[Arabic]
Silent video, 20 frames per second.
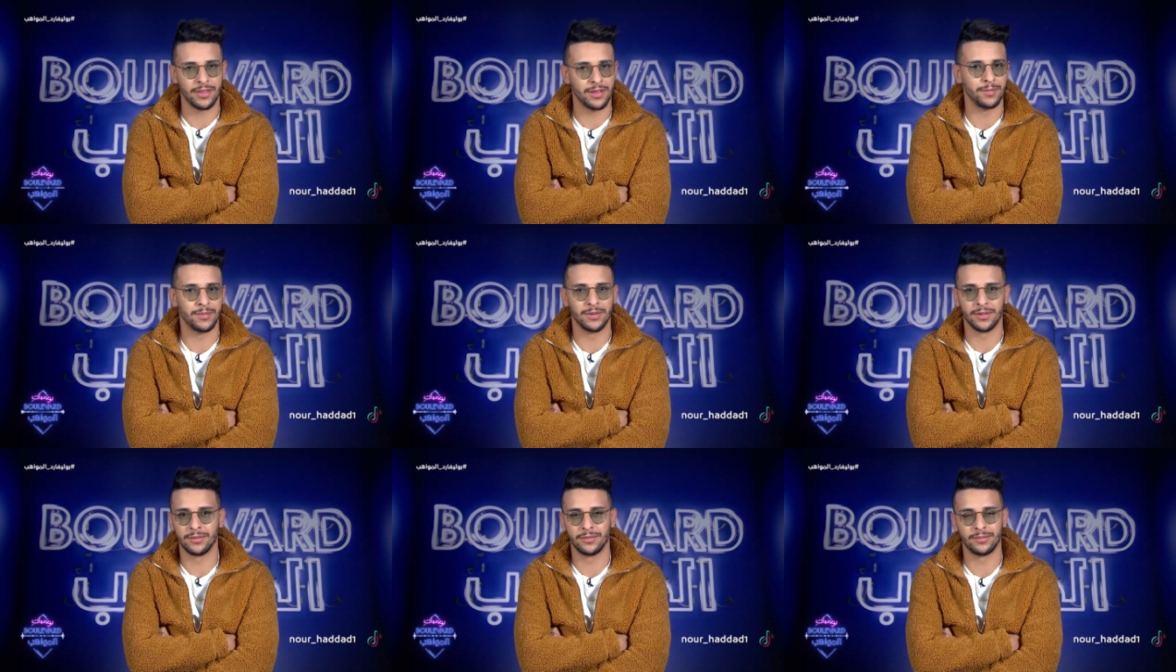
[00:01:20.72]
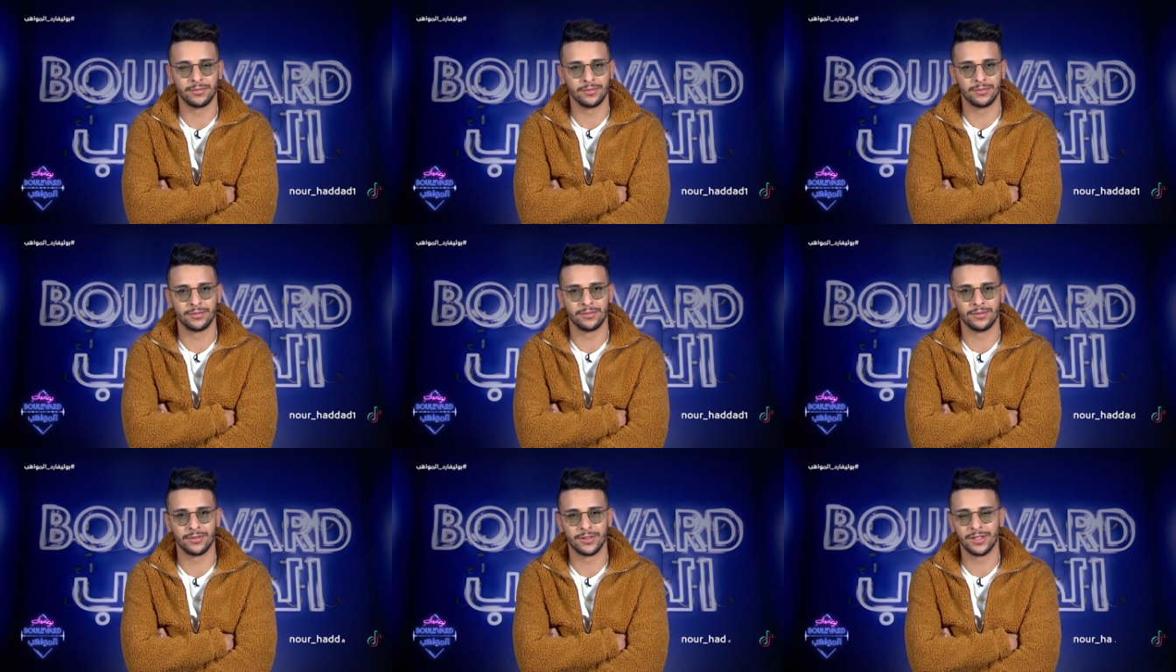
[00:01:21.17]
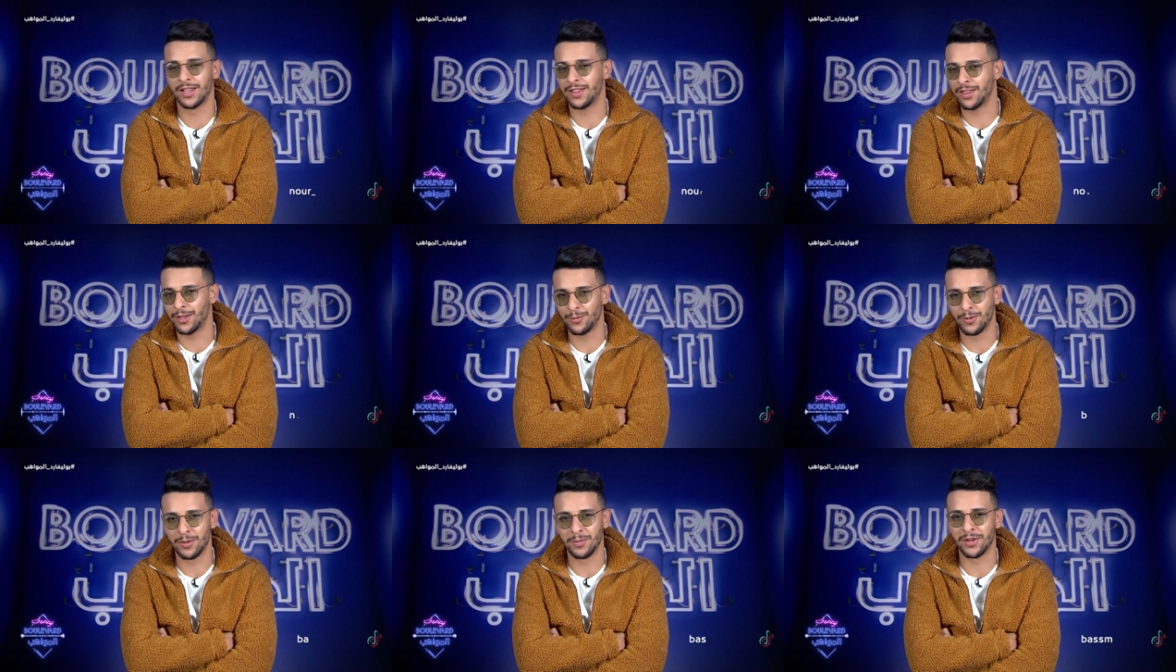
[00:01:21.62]
الثامنه
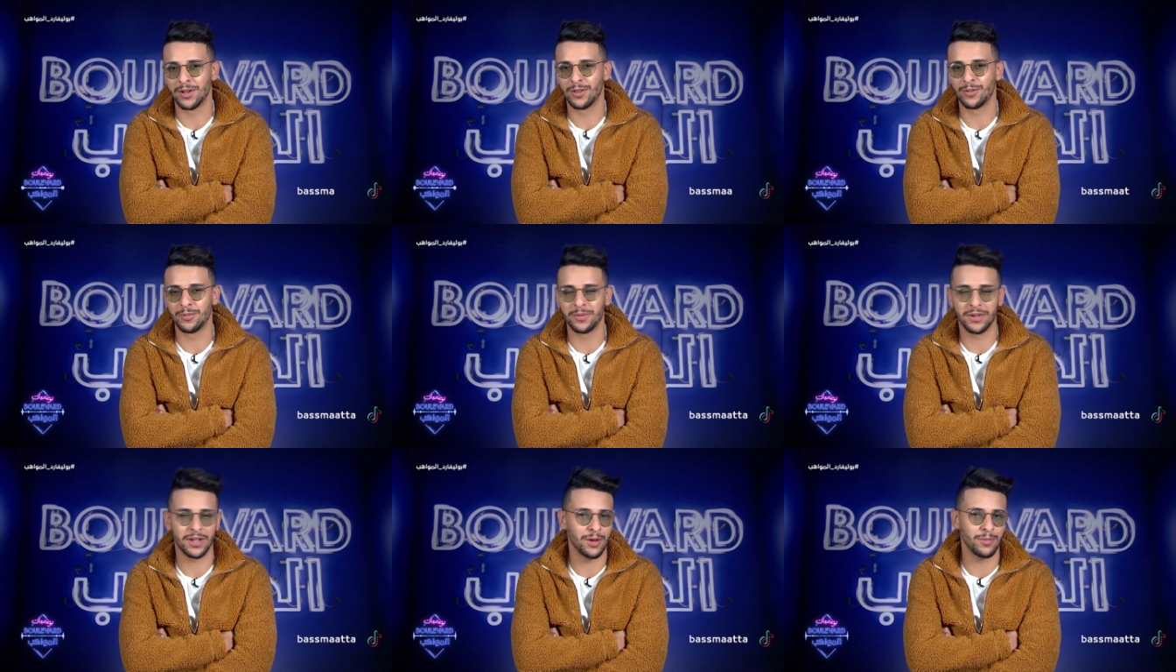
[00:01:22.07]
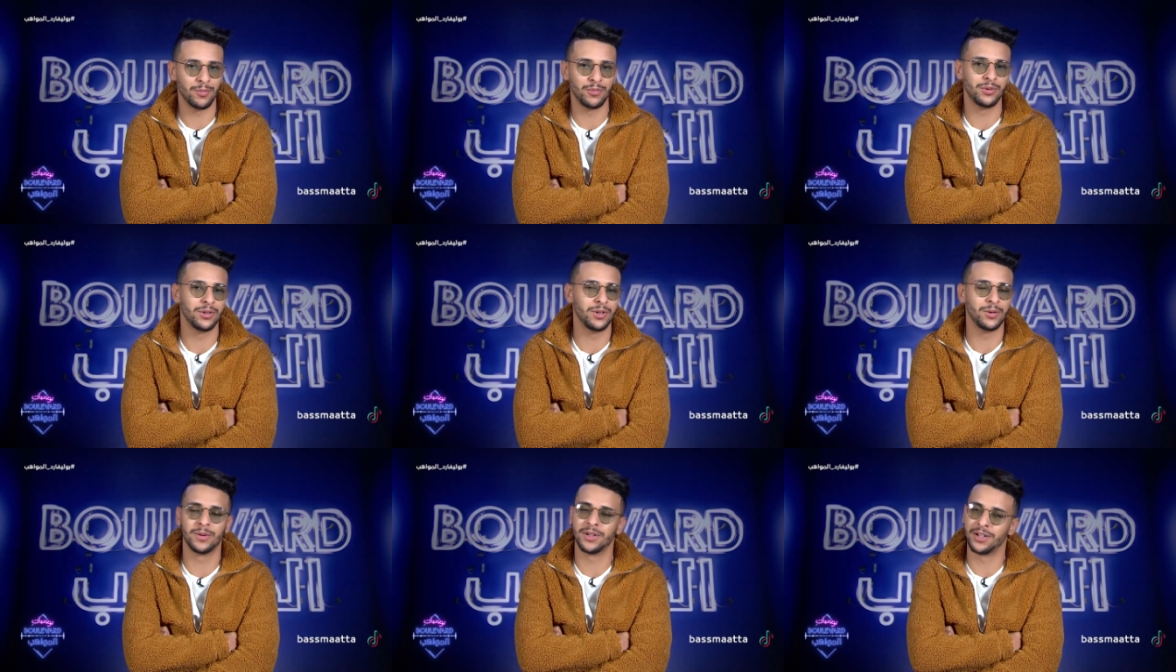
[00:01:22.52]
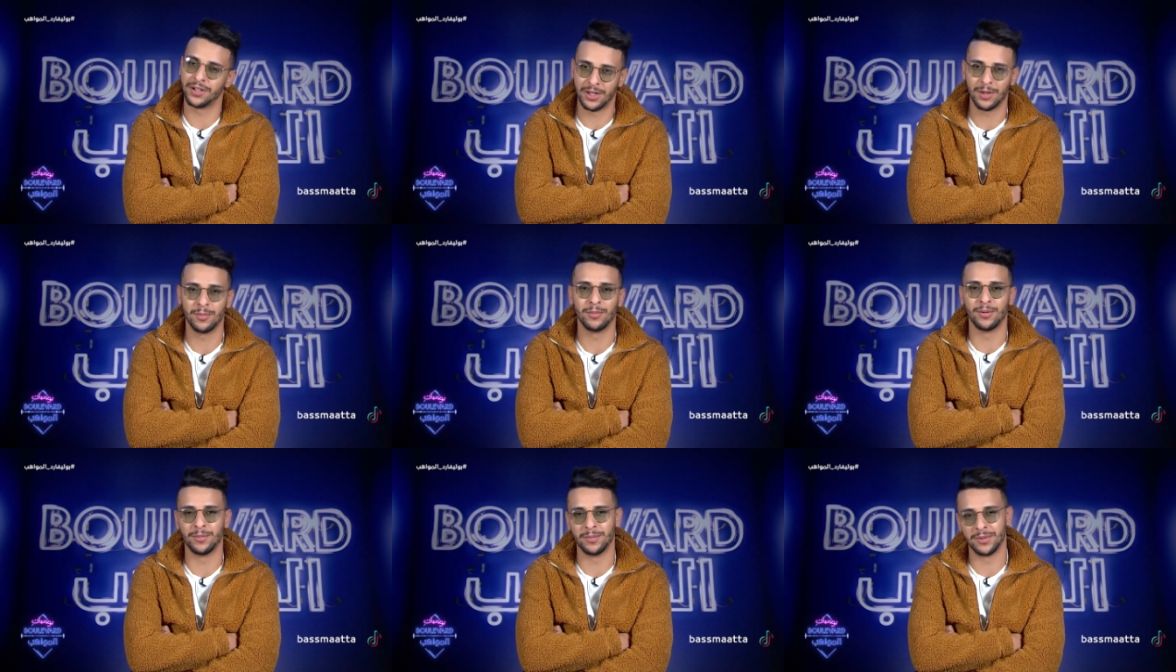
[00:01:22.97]
ثلاثة نوامر هذوما يحبوني وانا
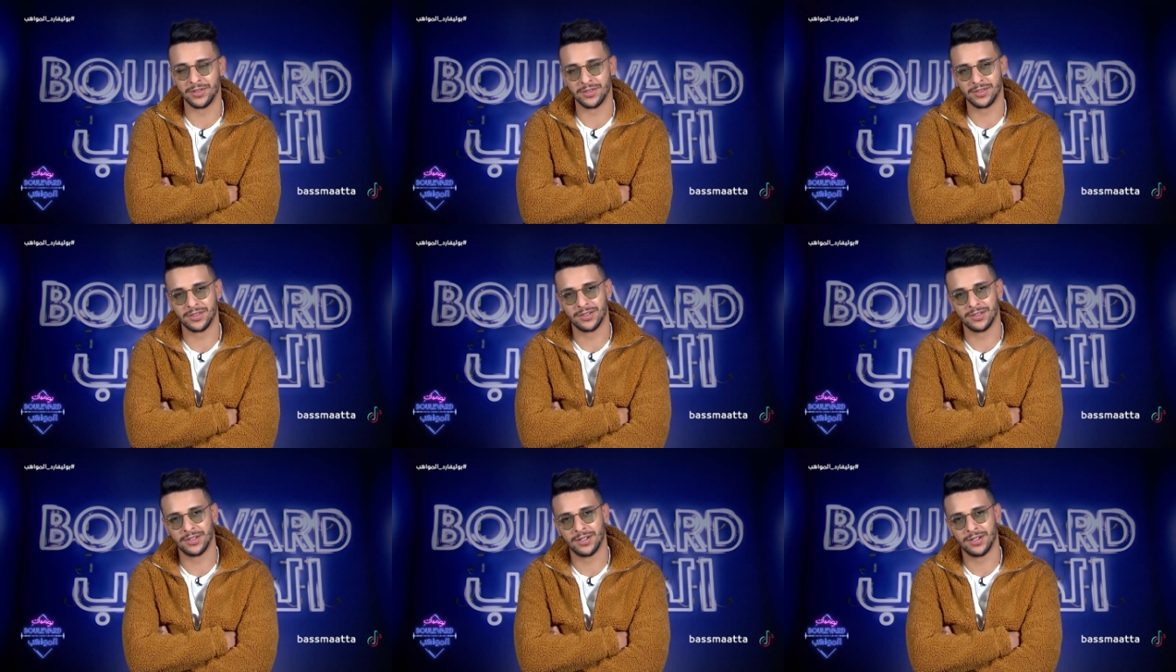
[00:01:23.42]
نحبهم برضه